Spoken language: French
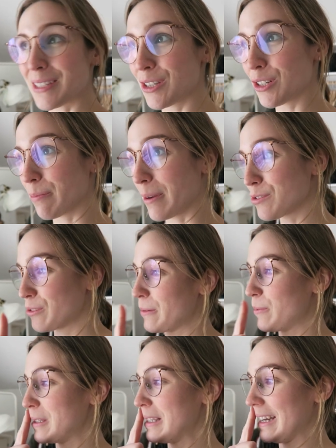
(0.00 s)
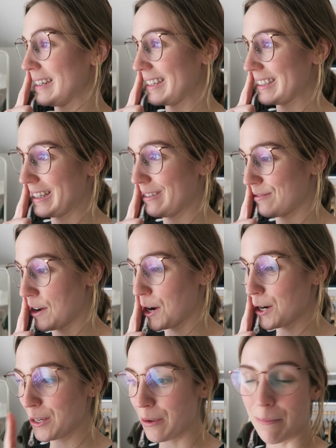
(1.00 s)
parce que je pense que je vous l'ai pas dit dans le dernier
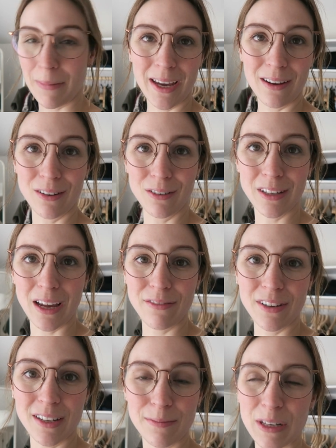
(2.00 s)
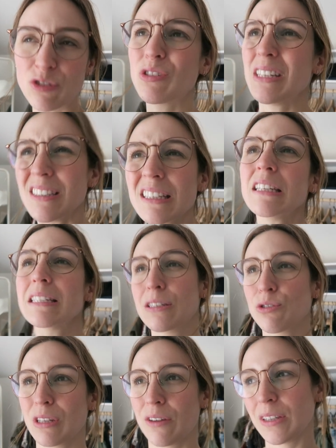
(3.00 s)
vlog, mais on avait, ben je vous ai dit que c'est
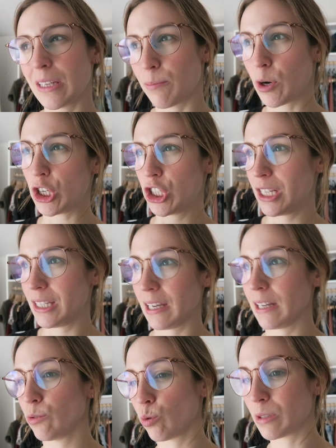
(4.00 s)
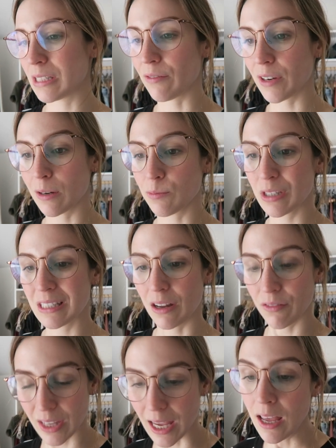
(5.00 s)
ça, on avait des projets, des rénaux, des affaires comme ça qui
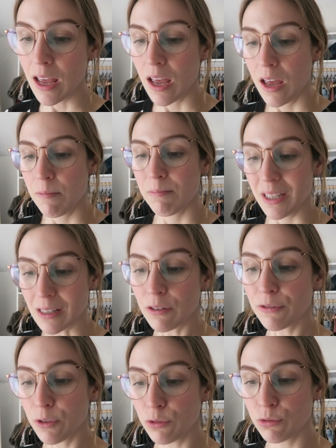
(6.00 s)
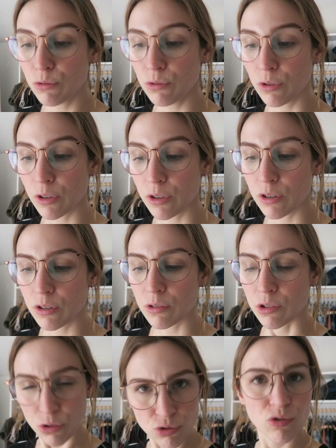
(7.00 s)
s'en venaient, mais dans le fond, nous,
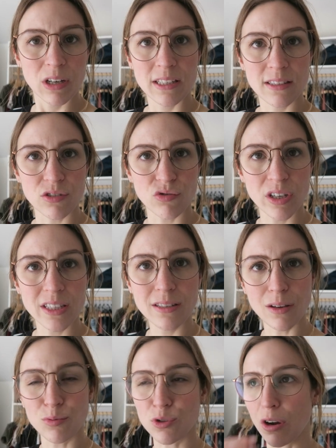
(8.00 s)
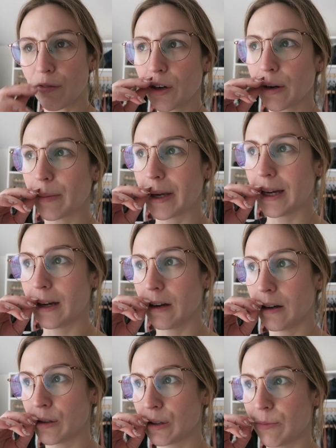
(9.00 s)
euh, ça je vous l'ai dit, je vous l'ai dit il y a plusieurs vlogs, mais
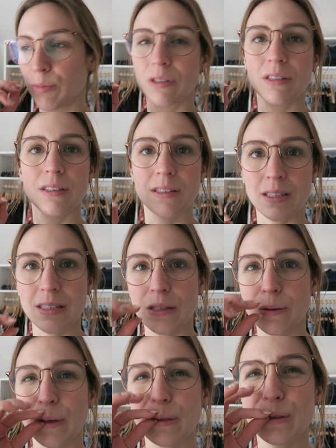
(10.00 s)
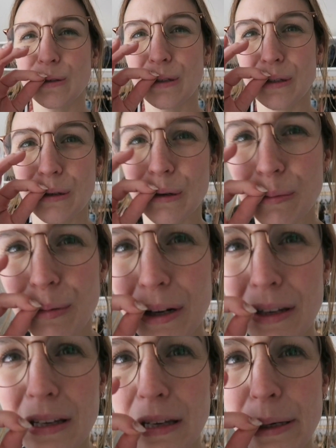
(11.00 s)
euh, je vous ai pas dit que c'était cette semaine, excusez, j'ai un
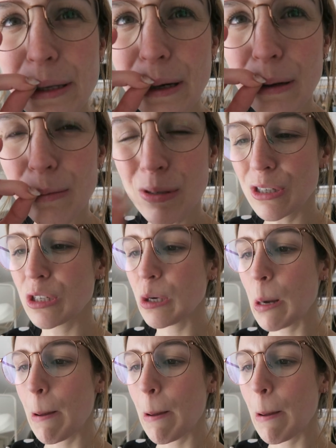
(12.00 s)
poil de lily dans la bouche,